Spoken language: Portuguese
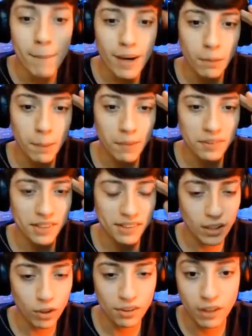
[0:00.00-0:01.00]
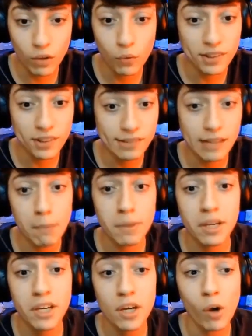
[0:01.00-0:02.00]
Mano, pra vocês terem noção, vocês
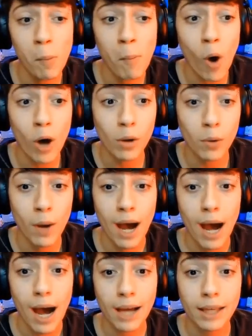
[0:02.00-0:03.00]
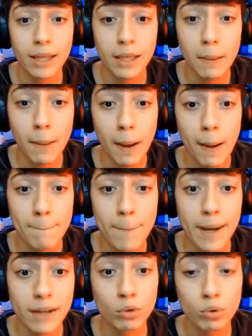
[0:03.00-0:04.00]
sabem que eu moro aqui
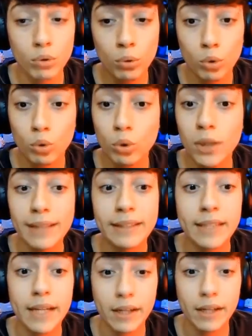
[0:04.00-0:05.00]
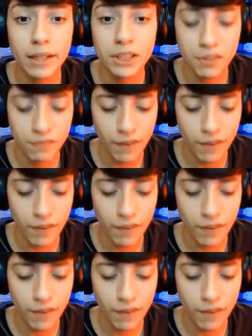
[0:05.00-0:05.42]
perto do, do letreiro aqui de